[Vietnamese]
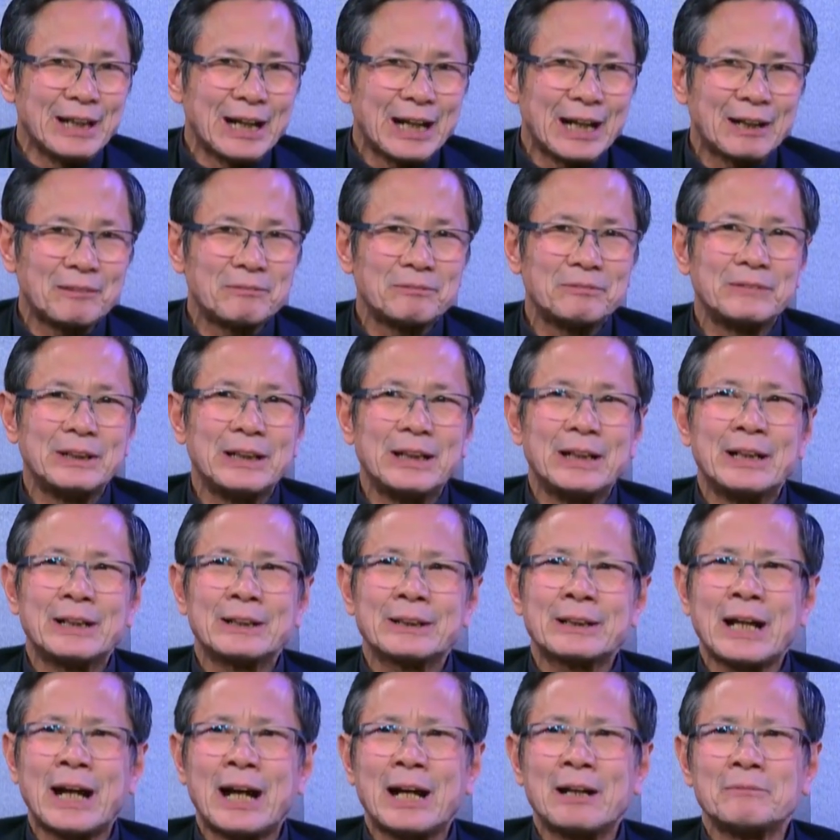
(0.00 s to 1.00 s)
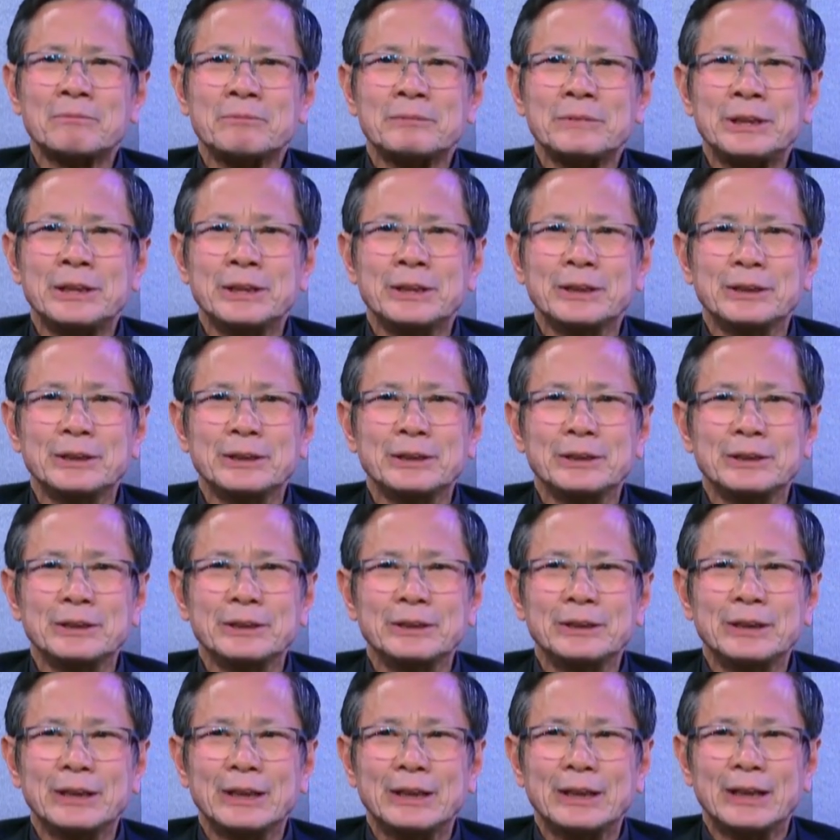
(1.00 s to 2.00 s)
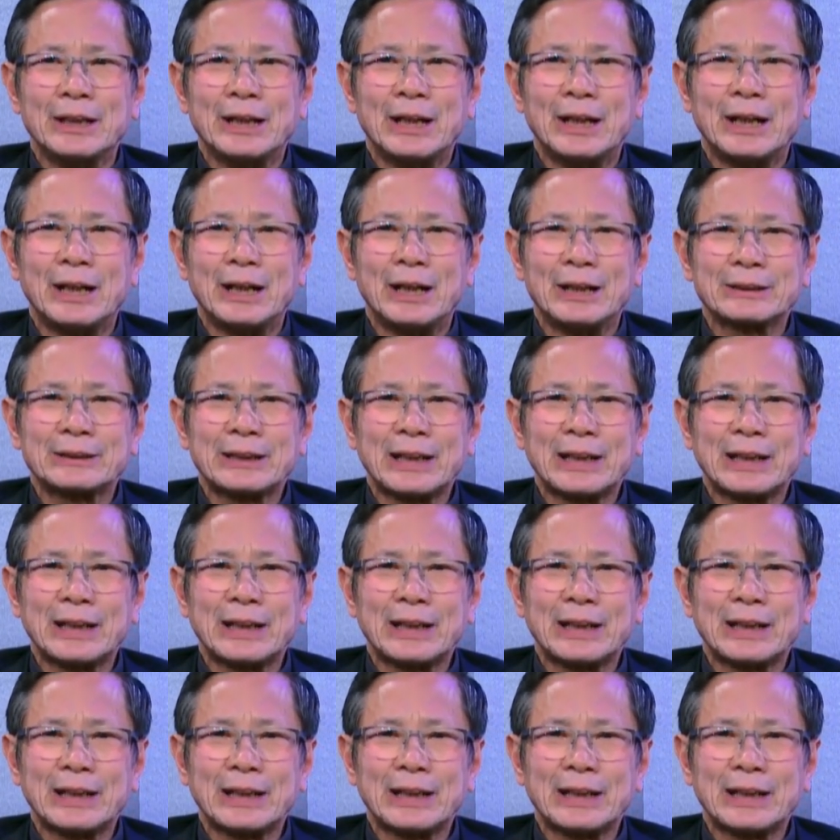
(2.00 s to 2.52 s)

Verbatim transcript: Nam tham dự uh,